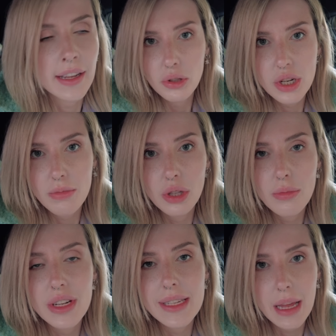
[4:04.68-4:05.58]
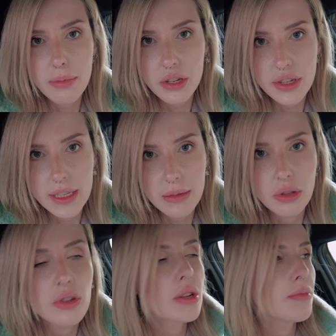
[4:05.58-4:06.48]
po to, żeby dobrze stapiać się z tymi
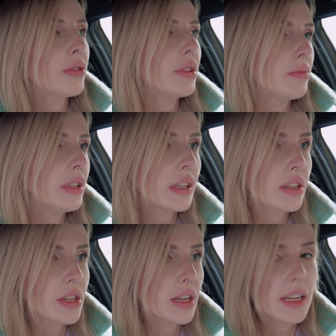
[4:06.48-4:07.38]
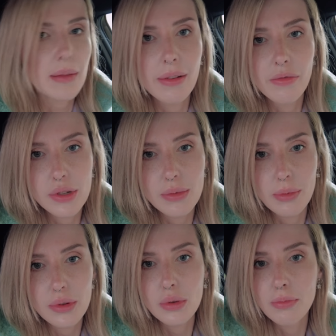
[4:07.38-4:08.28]
doczepionymi, także ja mam włosy po
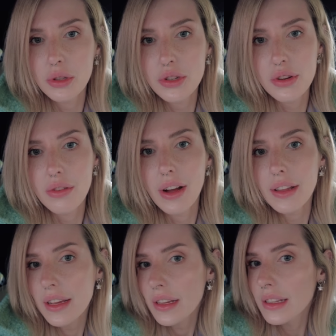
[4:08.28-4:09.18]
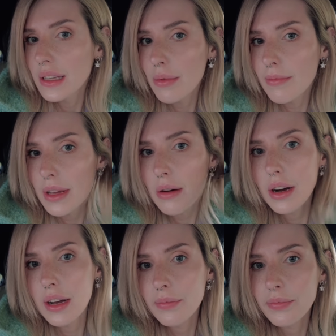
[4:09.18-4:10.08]
prostu podcieniowane i gdybym
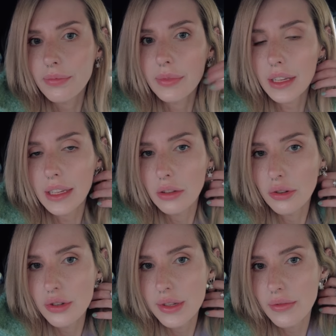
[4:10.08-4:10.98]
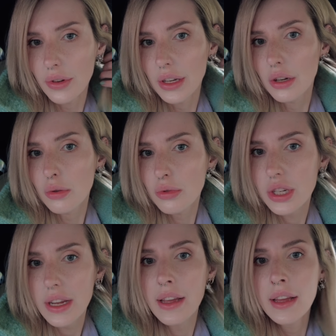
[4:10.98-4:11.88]
miała mm, takie nosić swoje
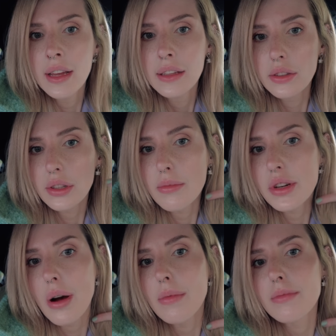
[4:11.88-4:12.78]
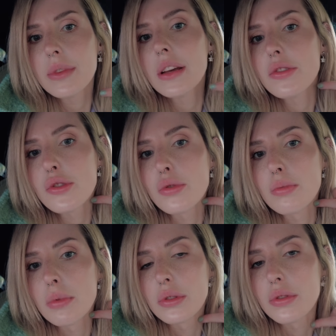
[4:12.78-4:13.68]
krótsze, no to musiałabym je ciut
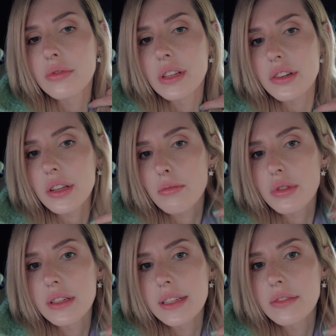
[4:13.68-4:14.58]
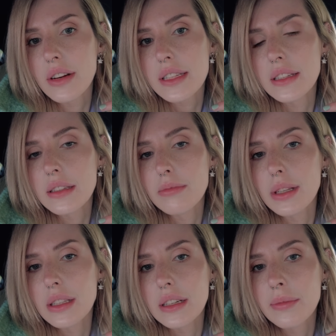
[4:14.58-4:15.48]
podrównać, tak myślę za 2 cm
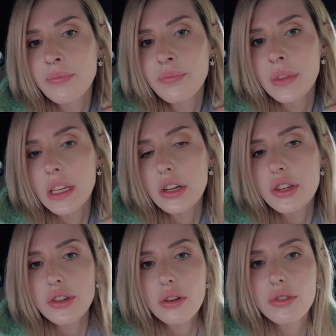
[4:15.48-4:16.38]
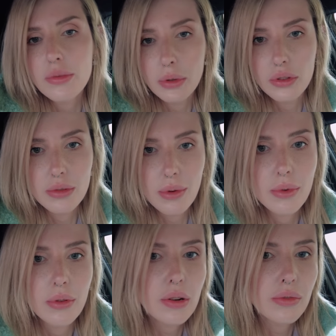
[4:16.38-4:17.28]
ich ściąć po to, żeby
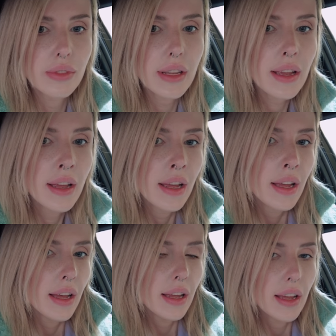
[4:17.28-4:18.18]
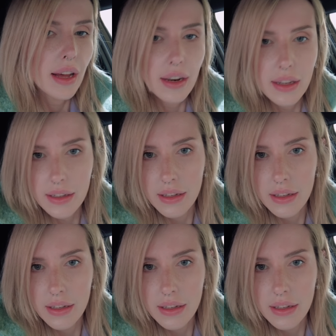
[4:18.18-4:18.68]
były równe, e, ale